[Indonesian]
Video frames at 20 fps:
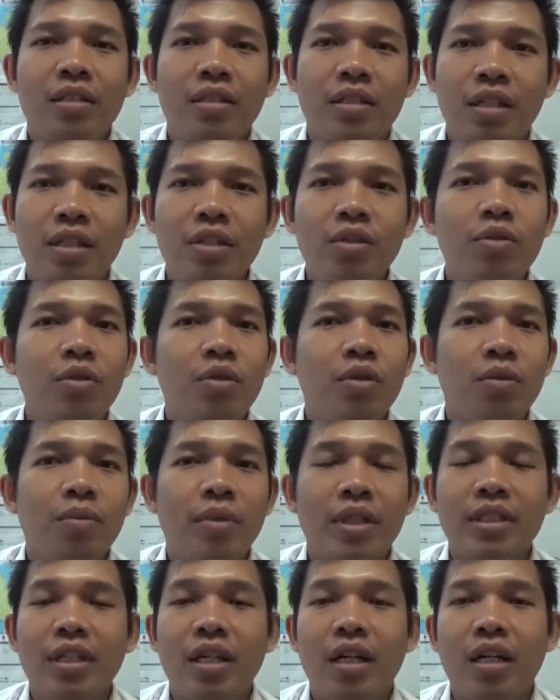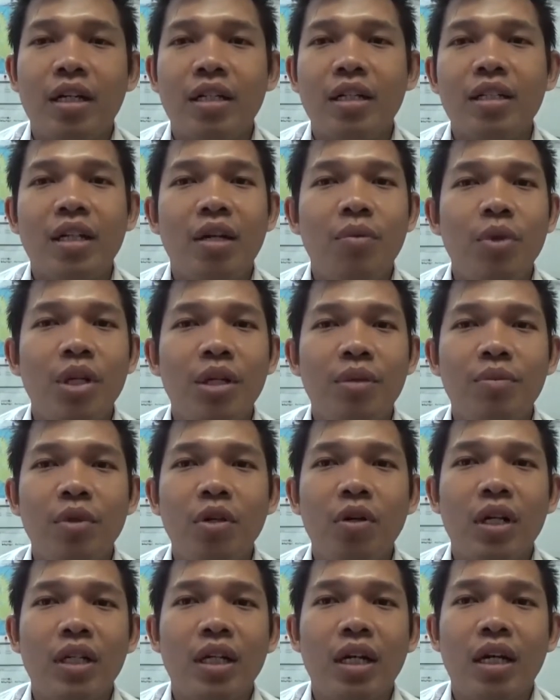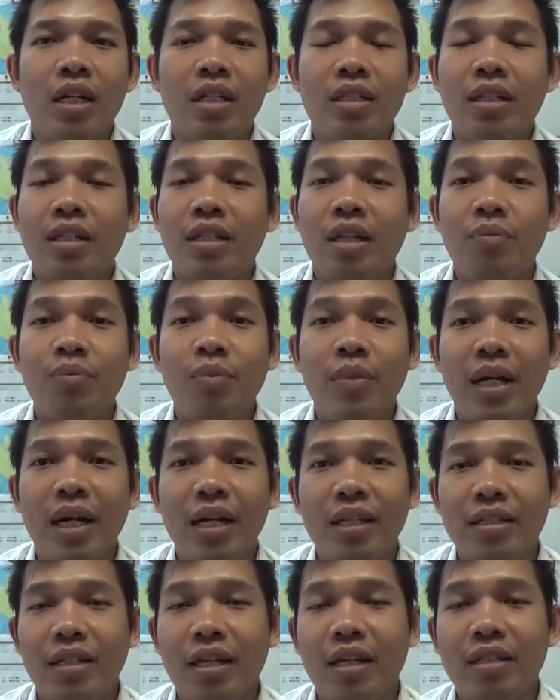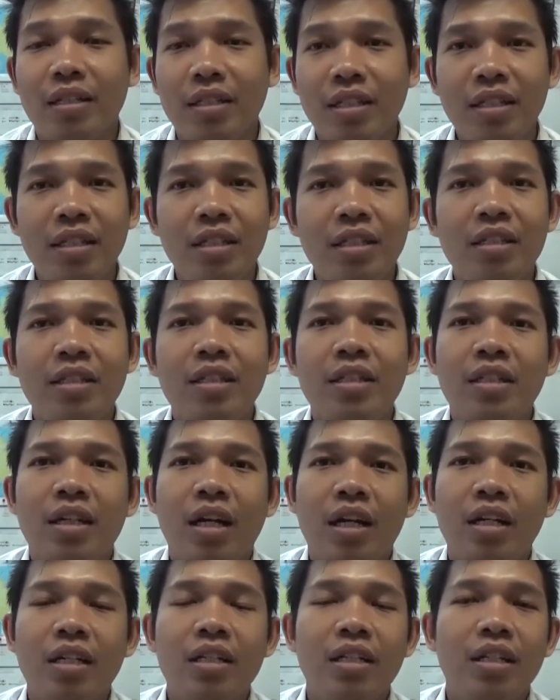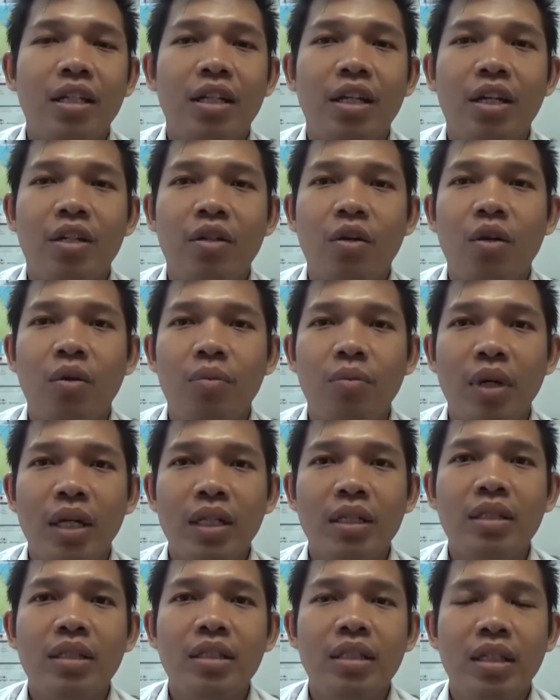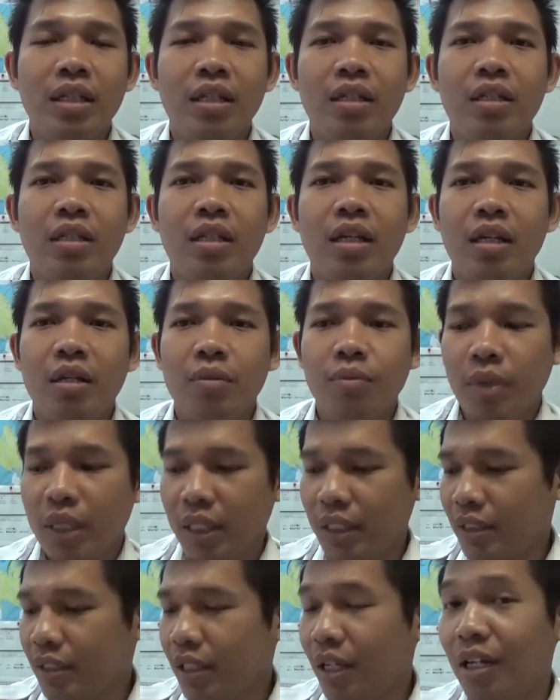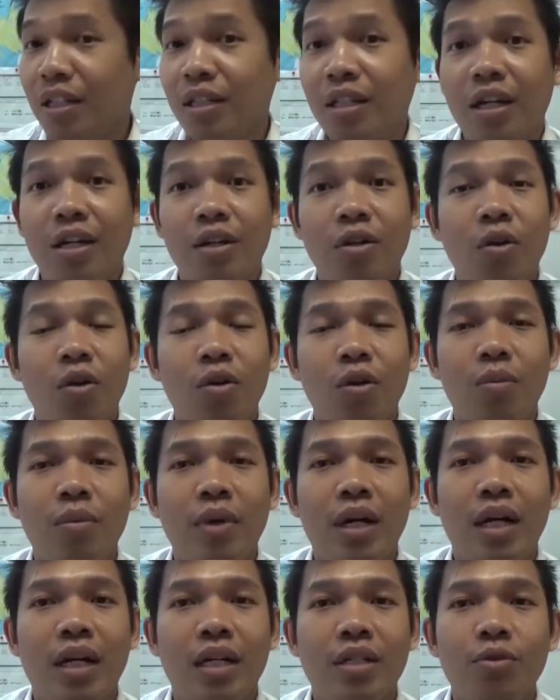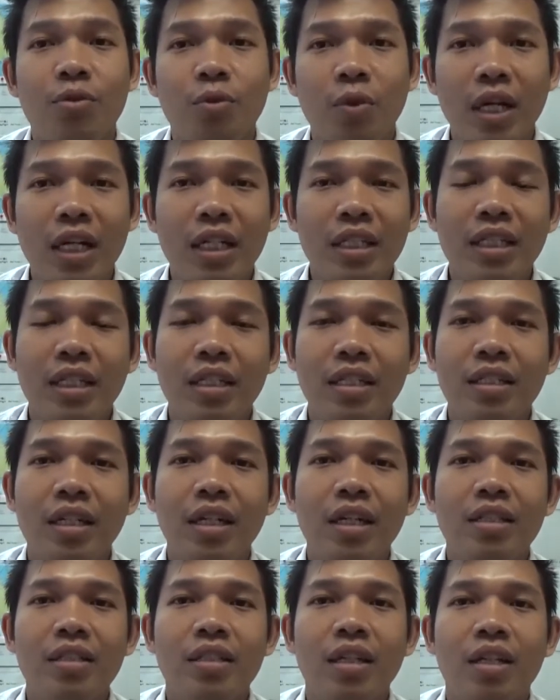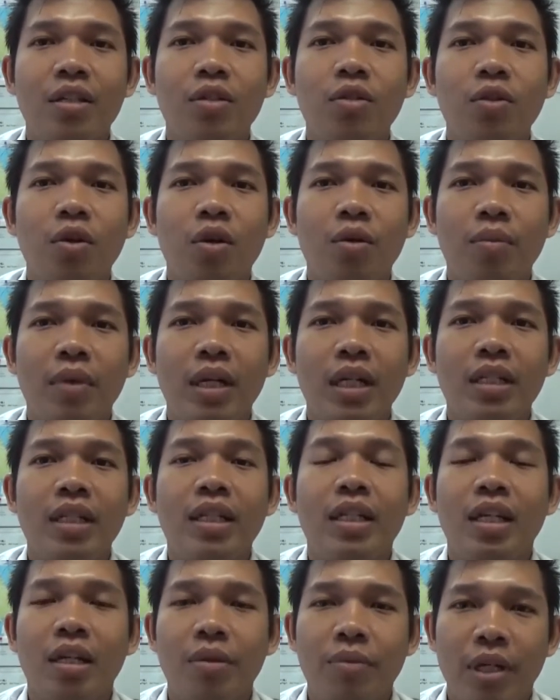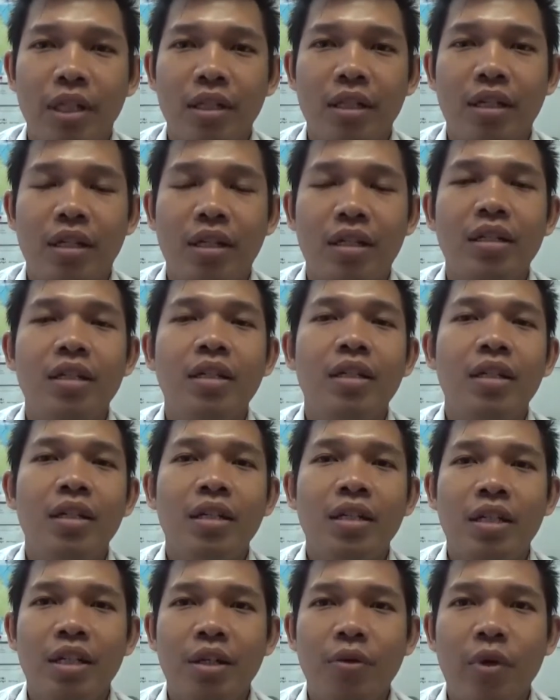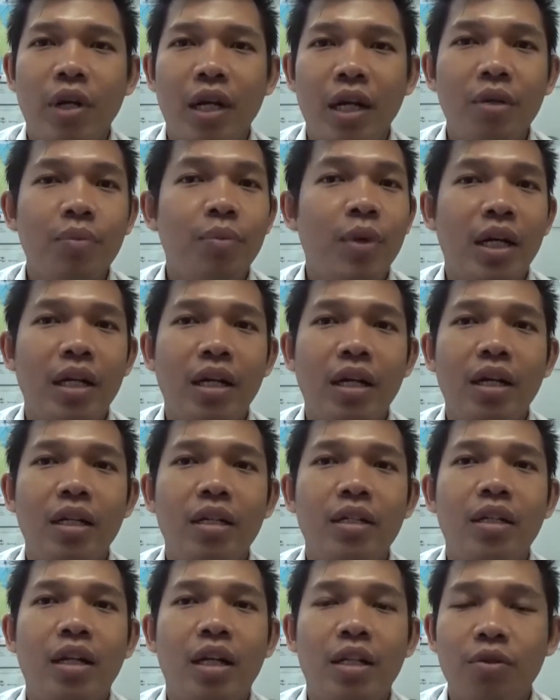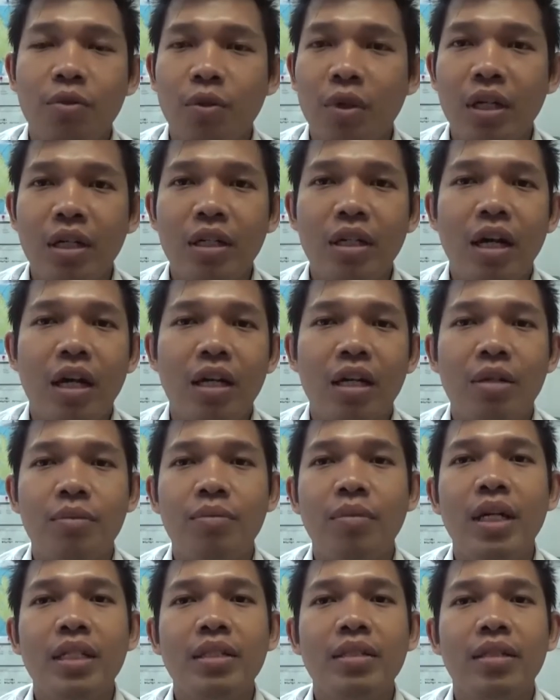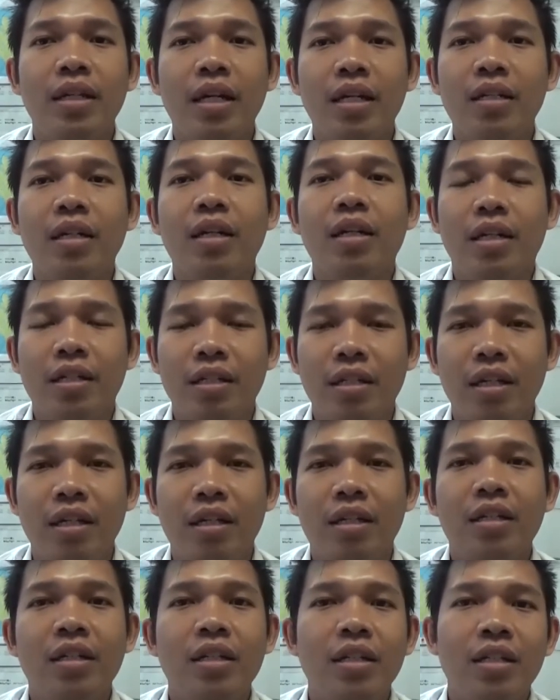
Jadi untuk masyarakat kami himbau agar tetap berhati-hati karena ketinggian gelombang sekitar berkisar antara 0,2 hingga 1,3 meter di wilayah perairan Natuna, Anambas, dan Liga.